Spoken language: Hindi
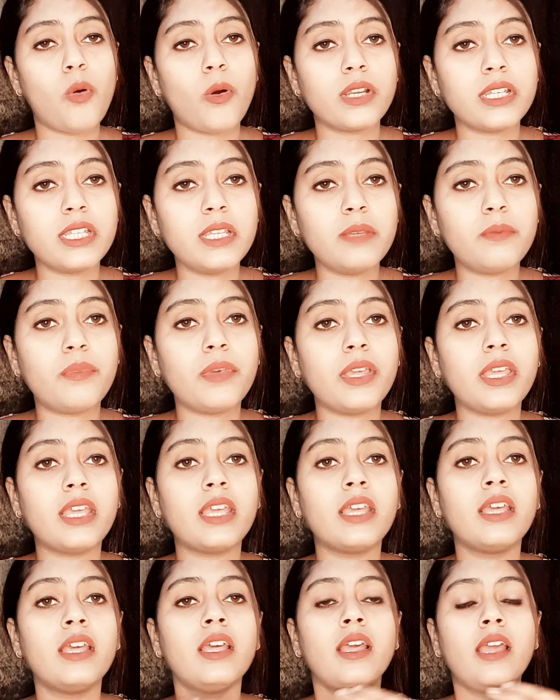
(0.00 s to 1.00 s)
बॉडी पे
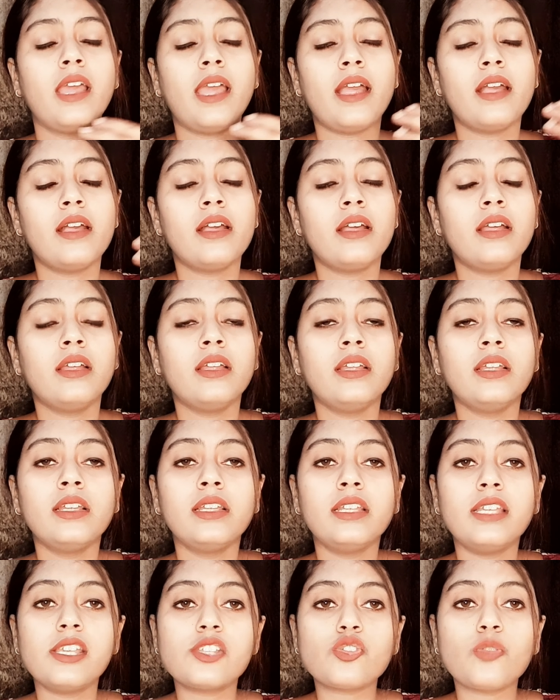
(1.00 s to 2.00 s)

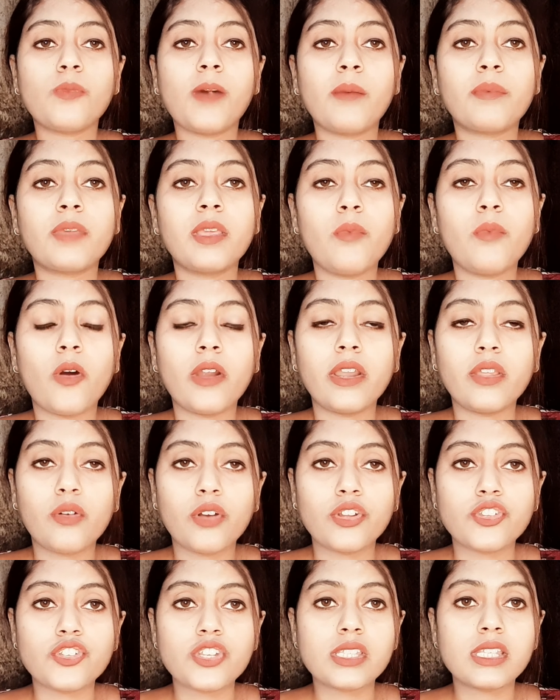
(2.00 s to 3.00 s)
ये सोप आपकी बॉडी को
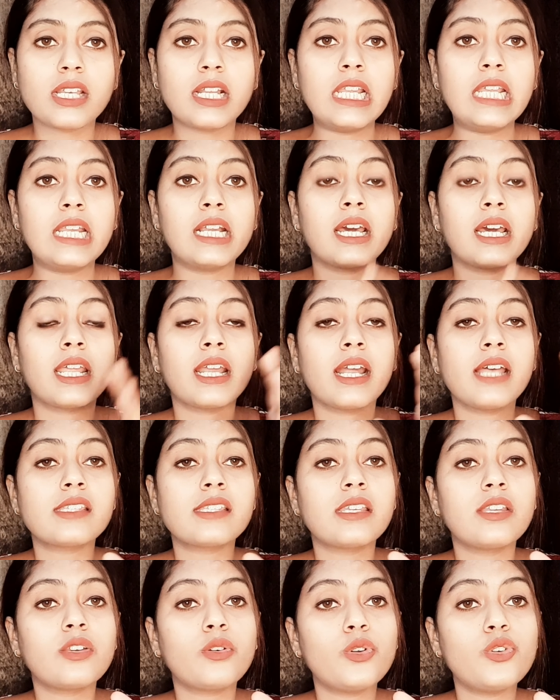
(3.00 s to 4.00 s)
अच्छे से क्लीन करेगा
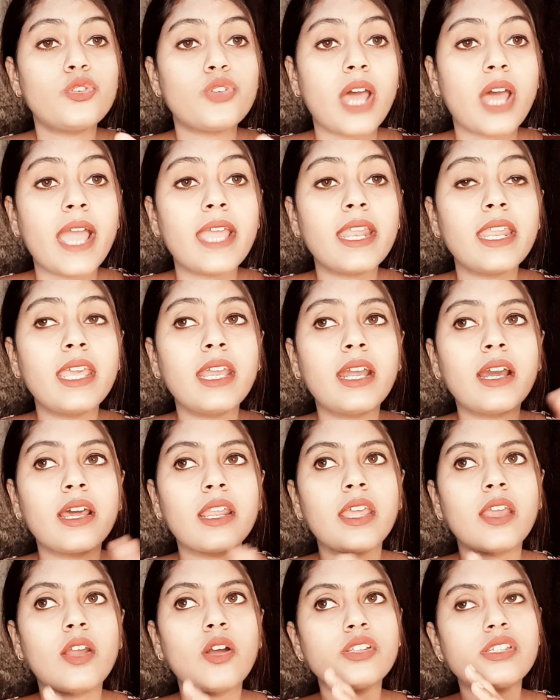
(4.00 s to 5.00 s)
स्किन को ड्राई नहीं
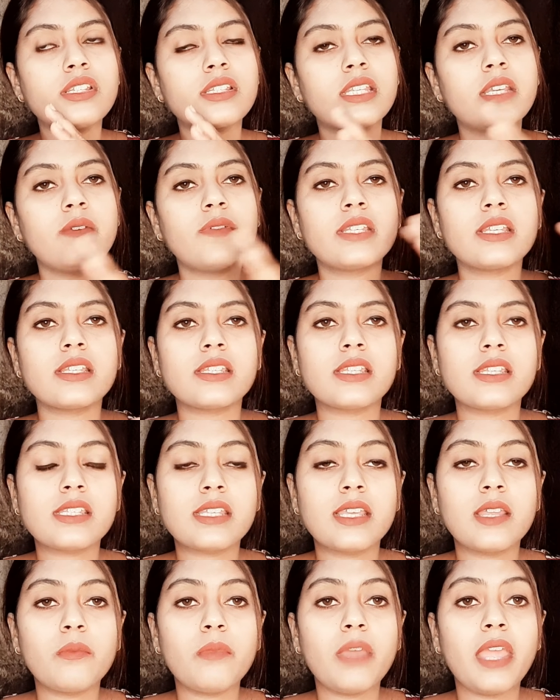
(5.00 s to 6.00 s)
करेगा जिसकी वजह से
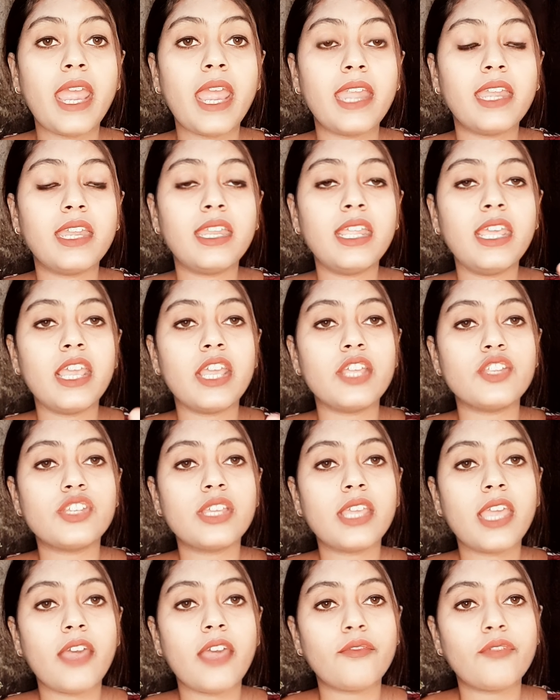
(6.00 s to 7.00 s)
स्किन में एंटी
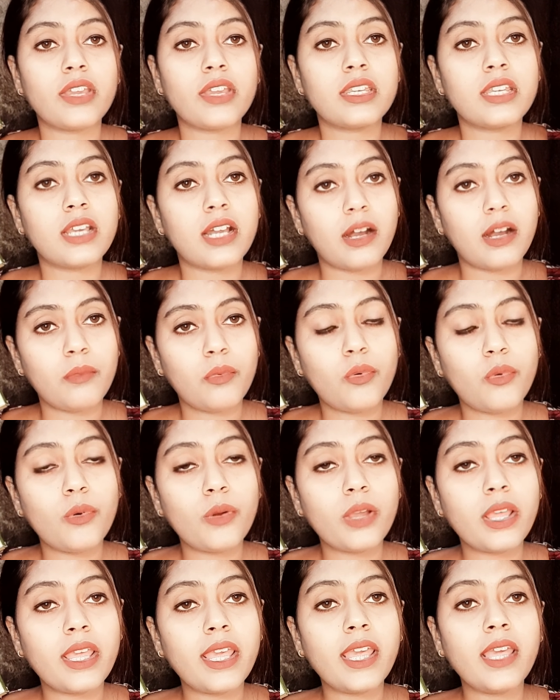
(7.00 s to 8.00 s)
एजिंग इफेक्ट कम
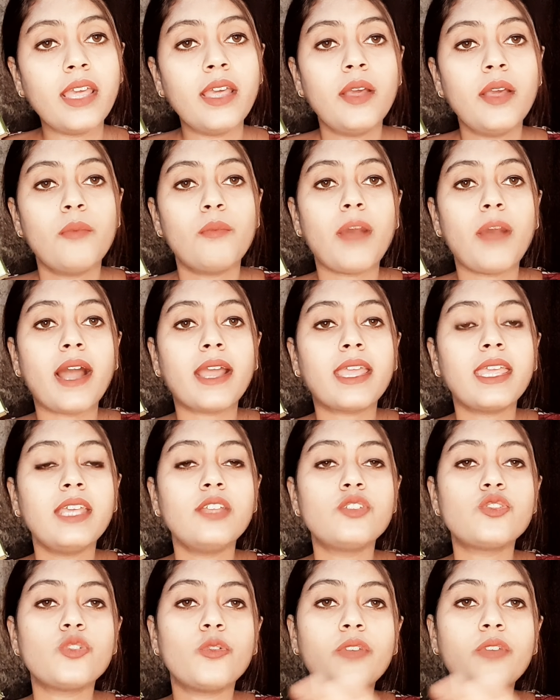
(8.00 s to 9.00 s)
होंगे बाकी
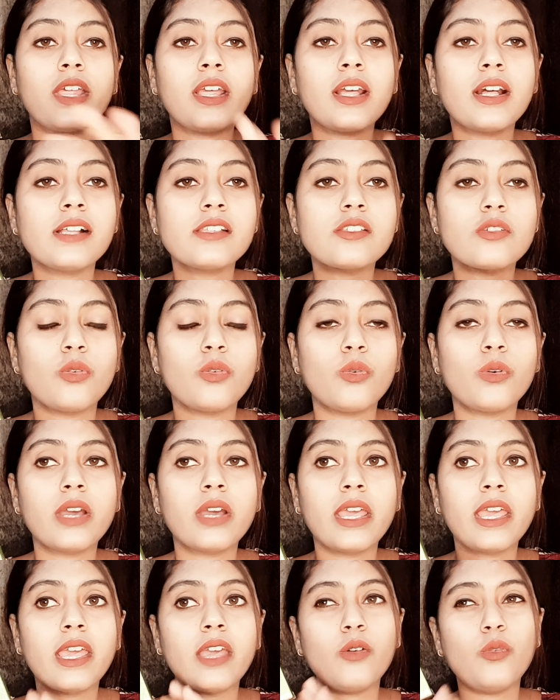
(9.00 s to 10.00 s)
जो रिंकल्स हो
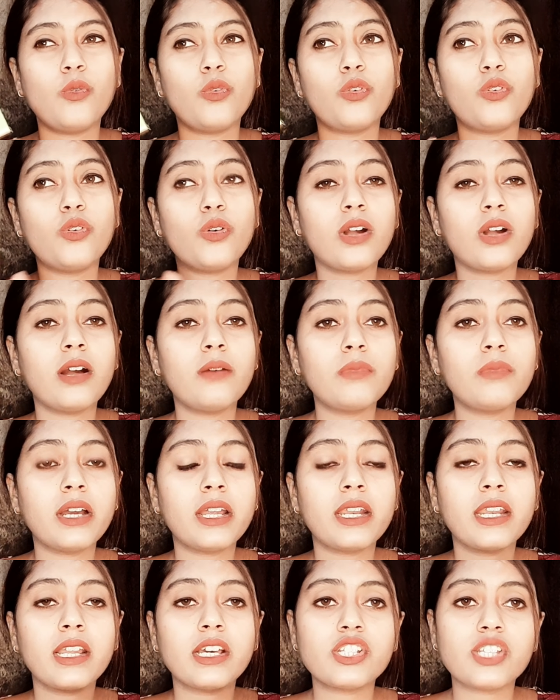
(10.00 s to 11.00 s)
गए हैं उनको कम
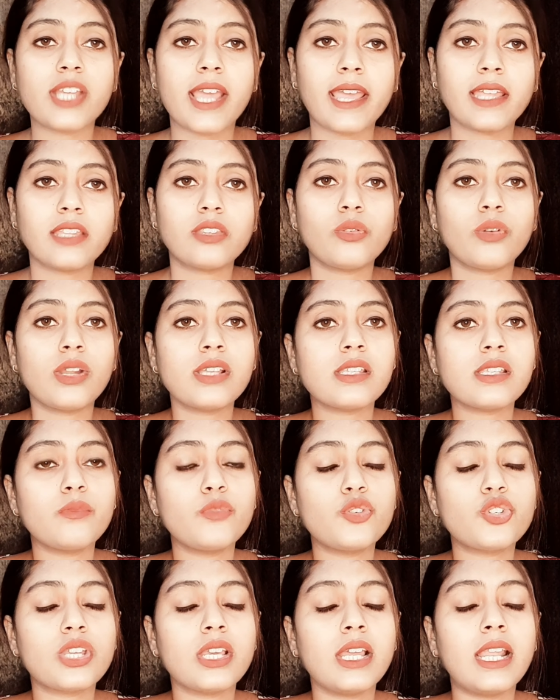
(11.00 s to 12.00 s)
करना शायद थोड़ा सा
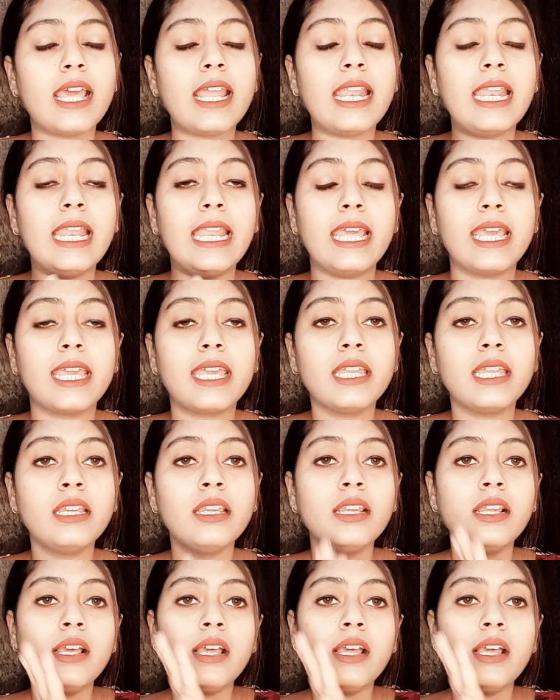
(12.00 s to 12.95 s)
मुश्किल है लेकिन